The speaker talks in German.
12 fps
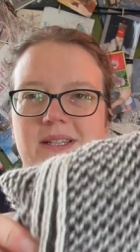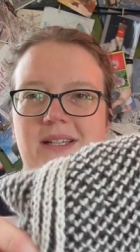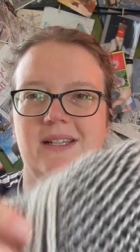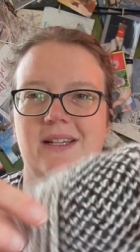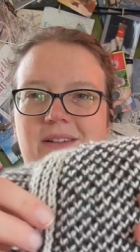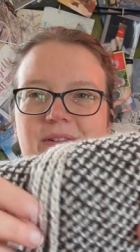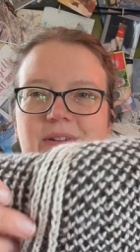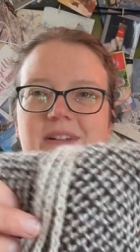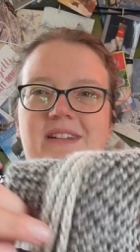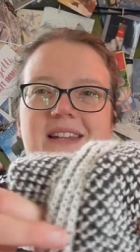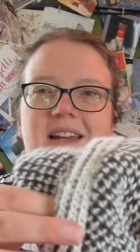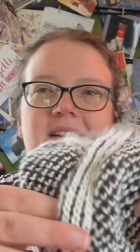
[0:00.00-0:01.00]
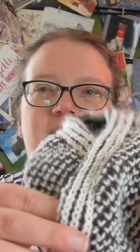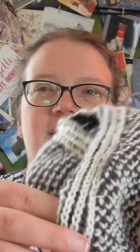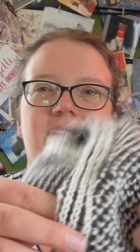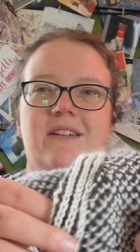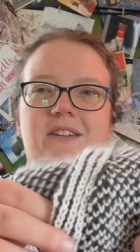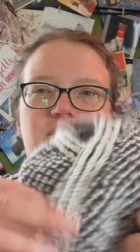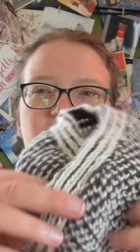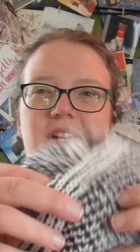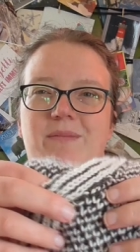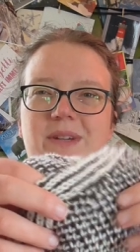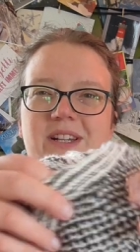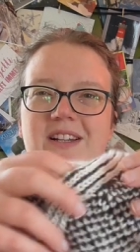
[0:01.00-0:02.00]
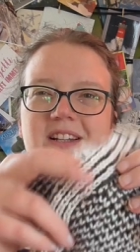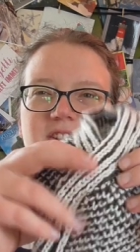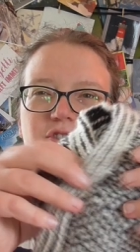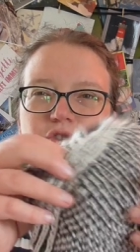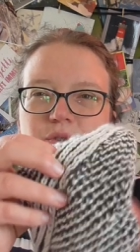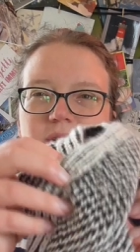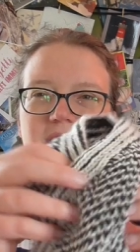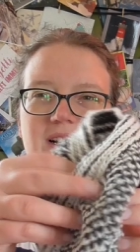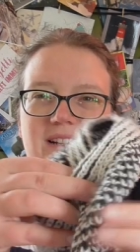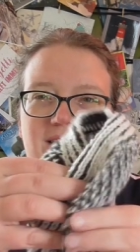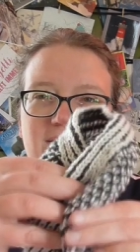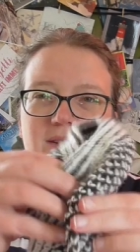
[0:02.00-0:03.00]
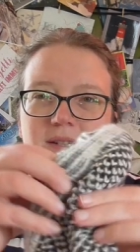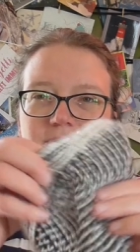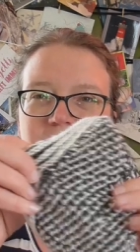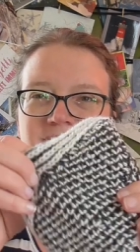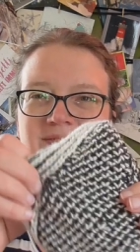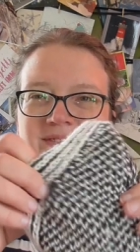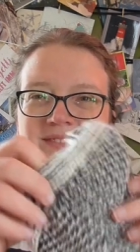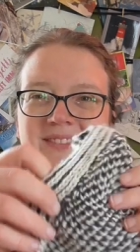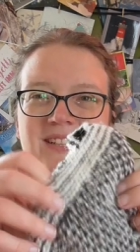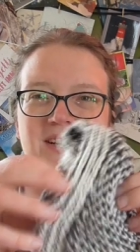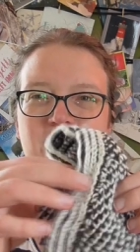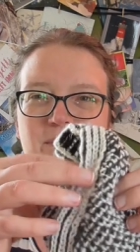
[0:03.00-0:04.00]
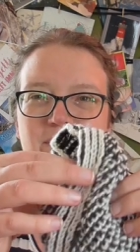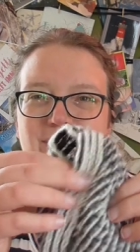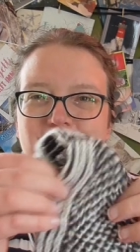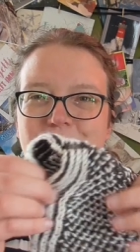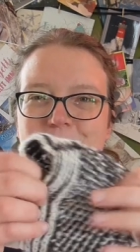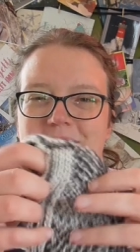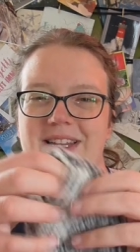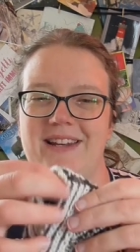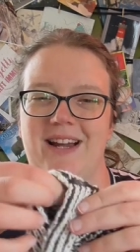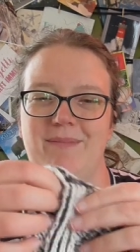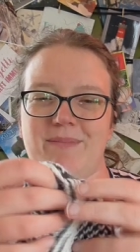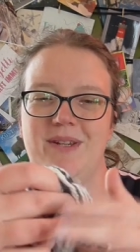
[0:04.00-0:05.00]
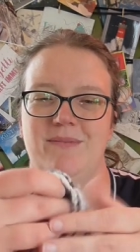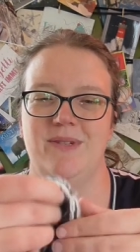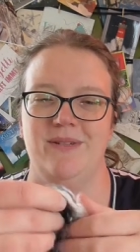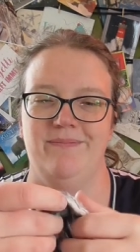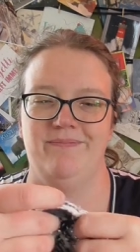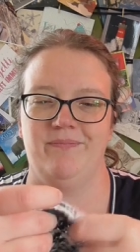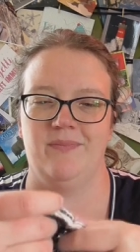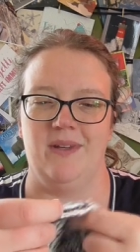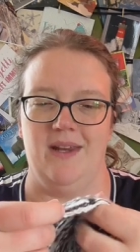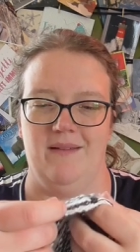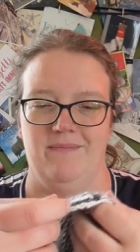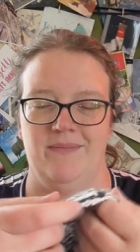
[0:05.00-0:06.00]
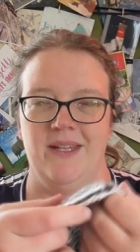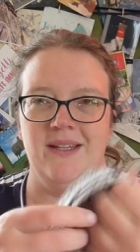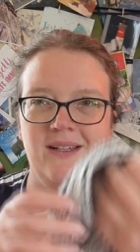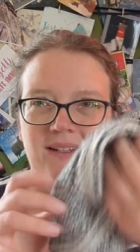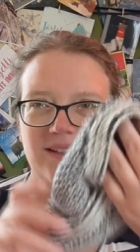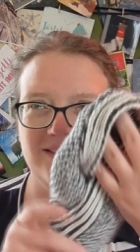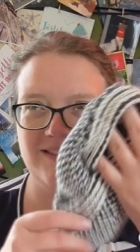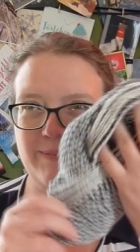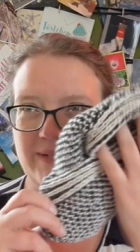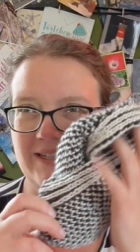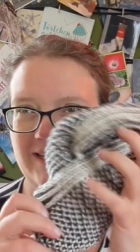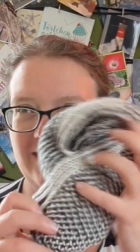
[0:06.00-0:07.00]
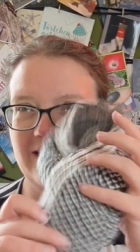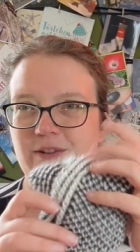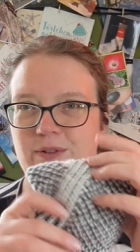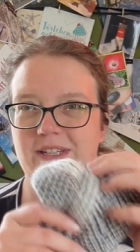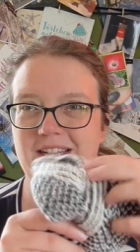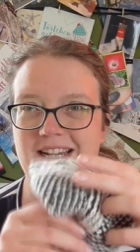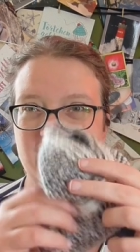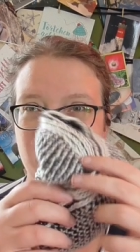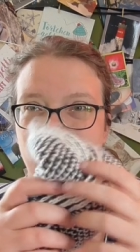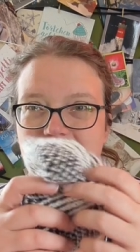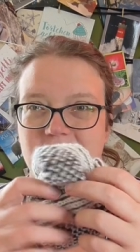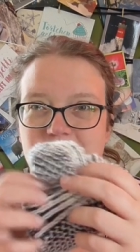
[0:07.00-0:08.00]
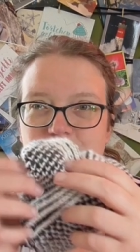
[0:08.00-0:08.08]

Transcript: bis hierhin und dann streckt man ein ganzes Stück geradeaus, bevor man dann abnimmt. Das gibt es in linker und in rechter